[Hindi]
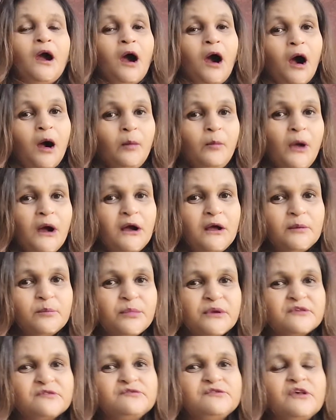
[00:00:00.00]
हम अगर
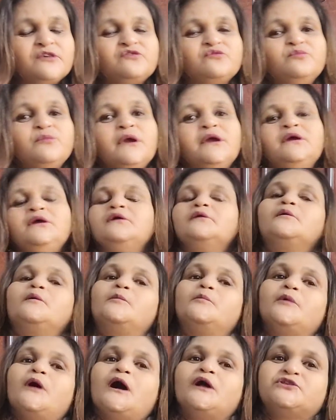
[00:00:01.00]
बिजनेस में
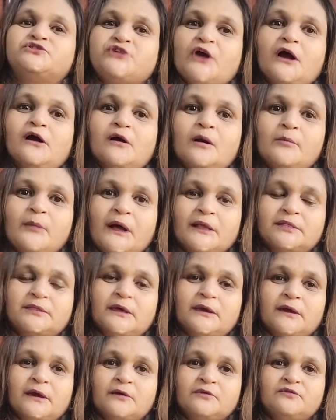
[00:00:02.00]
अच्छा कमाते
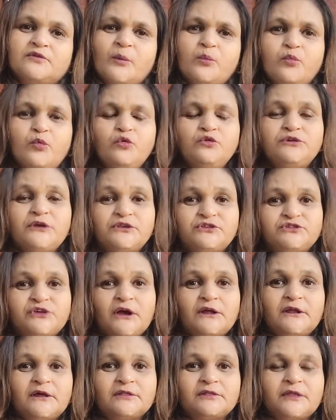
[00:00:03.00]
हैं सब कुछ अच्छा
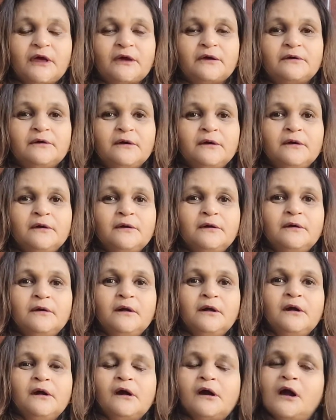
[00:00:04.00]
रहता है
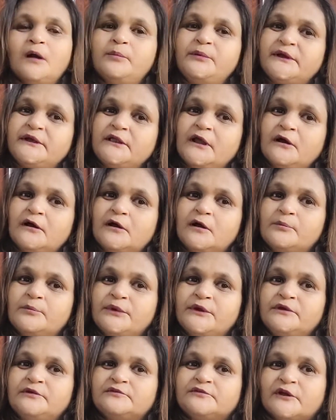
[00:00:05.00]
कभी ना
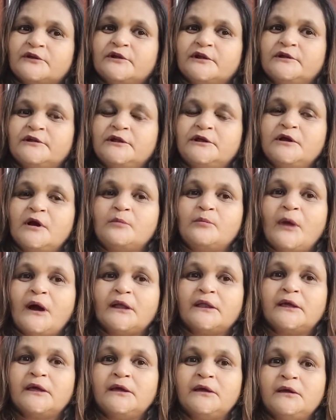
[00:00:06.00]
कभी सडनली
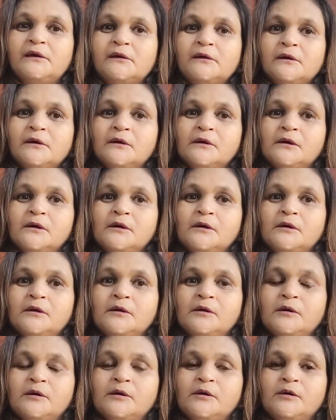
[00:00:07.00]
हमारे
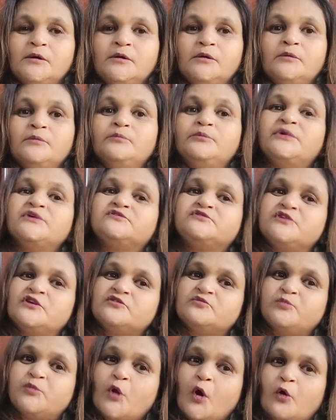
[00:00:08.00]

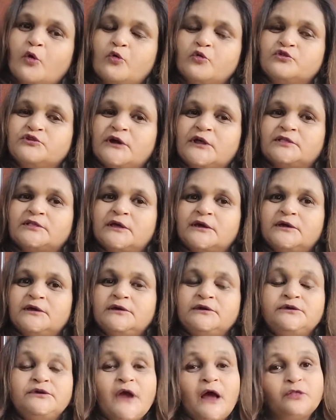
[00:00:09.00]
बिजनेस ब्लॉक हो जाते हैं
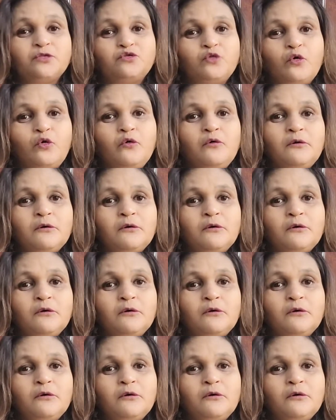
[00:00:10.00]
या तो